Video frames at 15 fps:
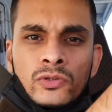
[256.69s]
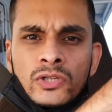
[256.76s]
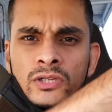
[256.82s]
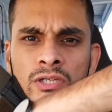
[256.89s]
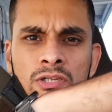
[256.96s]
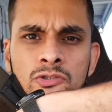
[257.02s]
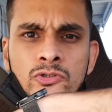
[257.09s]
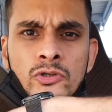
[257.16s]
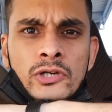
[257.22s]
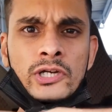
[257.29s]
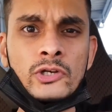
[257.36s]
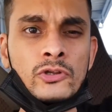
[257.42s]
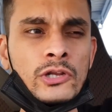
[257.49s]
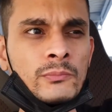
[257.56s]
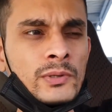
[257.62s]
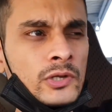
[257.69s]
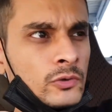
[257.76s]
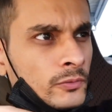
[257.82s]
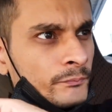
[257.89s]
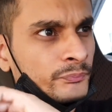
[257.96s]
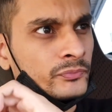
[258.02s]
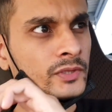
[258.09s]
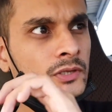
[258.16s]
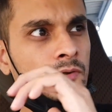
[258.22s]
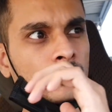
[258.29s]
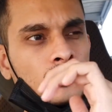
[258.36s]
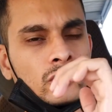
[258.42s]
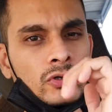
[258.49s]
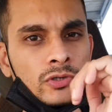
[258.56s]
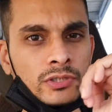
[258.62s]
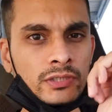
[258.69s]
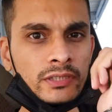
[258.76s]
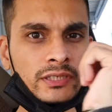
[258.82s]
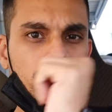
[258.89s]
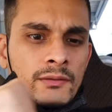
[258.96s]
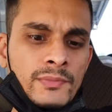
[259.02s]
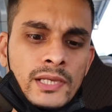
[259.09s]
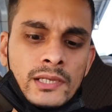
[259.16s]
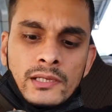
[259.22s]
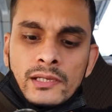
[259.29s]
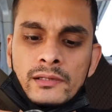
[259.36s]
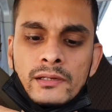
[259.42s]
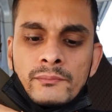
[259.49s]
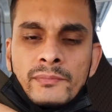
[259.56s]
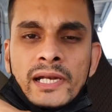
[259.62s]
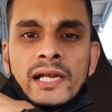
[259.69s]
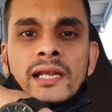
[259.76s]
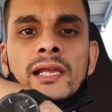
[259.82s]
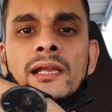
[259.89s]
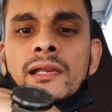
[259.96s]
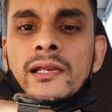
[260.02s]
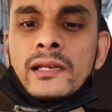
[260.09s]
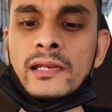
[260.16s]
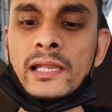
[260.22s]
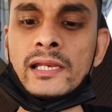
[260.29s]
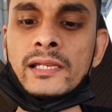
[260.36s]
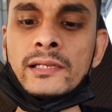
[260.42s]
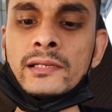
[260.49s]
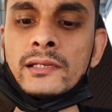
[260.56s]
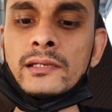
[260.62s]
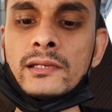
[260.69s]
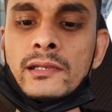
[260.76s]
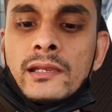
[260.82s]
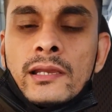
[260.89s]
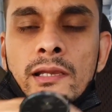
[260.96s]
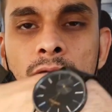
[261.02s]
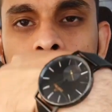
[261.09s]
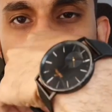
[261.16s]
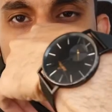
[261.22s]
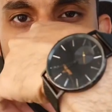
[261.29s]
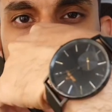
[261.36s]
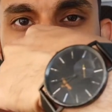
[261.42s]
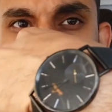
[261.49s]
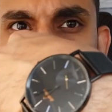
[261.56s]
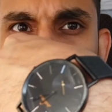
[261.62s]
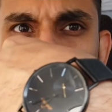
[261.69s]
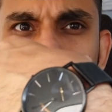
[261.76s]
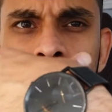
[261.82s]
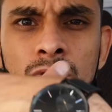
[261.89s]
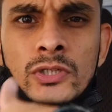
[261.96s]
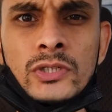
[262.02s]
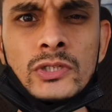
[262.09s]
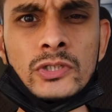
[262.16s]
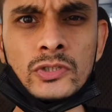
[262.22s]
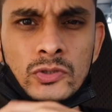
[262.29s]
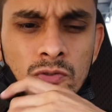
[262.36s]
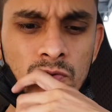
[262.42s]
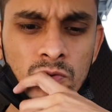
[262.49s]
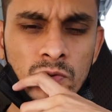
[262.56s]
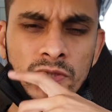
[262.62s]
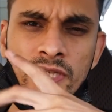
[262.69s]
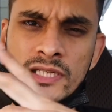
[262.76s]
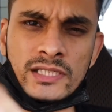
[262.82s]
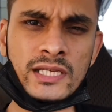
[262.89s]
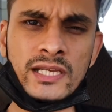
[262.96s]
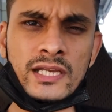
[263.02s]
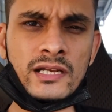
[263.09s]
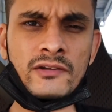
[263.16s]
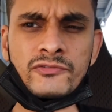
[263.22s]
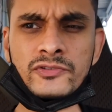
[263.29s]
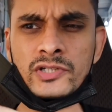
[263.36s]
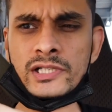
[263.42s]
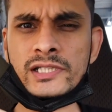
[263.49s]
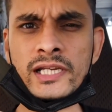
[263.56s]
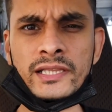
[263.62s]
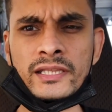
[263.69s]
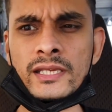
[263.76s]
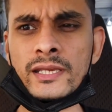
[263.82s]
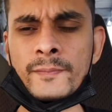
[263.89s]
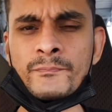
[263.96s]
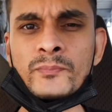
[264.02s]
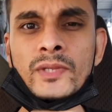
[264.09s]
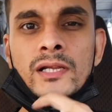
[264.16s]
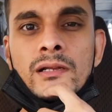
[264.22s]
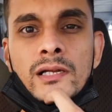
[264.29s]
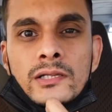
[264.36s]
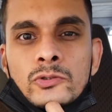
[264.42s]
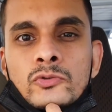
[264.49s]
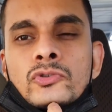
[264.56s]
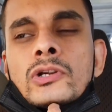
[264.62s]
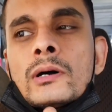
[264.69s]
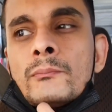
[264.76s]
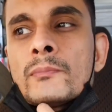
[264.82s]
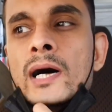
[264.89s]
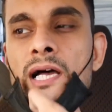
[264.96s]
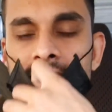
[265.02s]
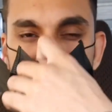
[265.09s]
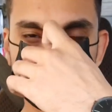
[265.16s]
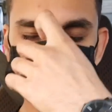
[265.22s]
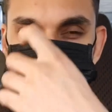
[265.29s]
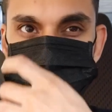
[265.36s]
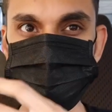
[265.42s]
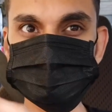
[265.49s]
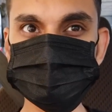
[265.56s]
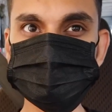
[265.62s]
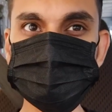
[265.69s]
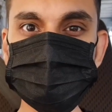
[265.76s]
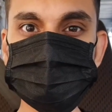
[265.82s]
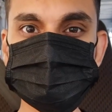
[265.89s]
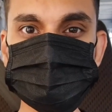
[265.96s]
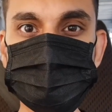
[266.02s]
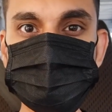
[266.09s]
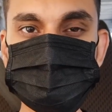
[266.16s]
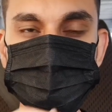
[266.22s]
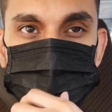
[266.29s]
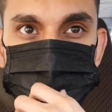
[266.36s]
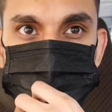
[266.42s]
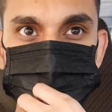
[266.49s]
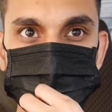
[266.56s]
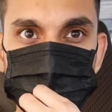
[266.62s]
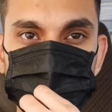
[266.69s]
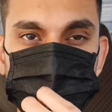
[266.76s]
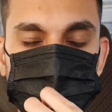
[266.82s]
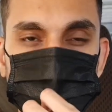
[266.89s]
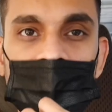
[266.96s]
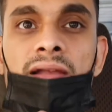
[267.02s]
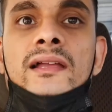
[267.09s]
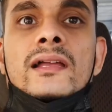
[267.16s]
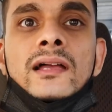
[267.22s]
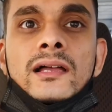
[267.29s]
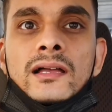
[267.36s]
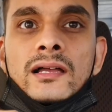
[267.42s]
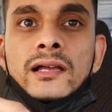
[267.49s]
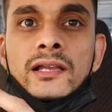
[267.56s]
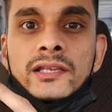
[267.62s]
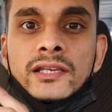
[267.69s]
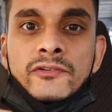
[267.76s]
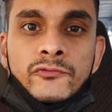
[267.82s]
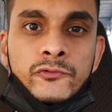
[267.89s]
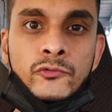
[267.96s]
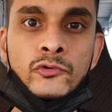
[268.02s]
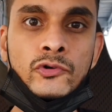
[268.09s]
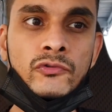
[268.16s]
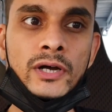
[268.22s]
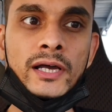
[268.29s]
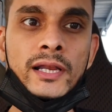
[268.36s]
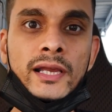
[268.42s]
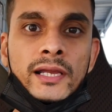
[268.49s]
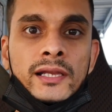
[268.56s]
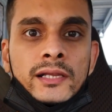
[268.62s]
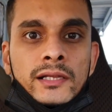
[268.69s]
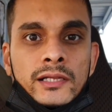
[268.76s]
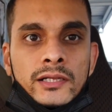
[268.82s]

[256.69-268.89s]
हूँ जो कि ड्यूरेबल हो और ये भी ब्रांड है इटालियन ठीक है और ओबियांको तो ये सही है रफ चल जाती है दूसरा मास्क बहुत ज़रूरी है इस काम में क्योंकि ये फूड वगैरह है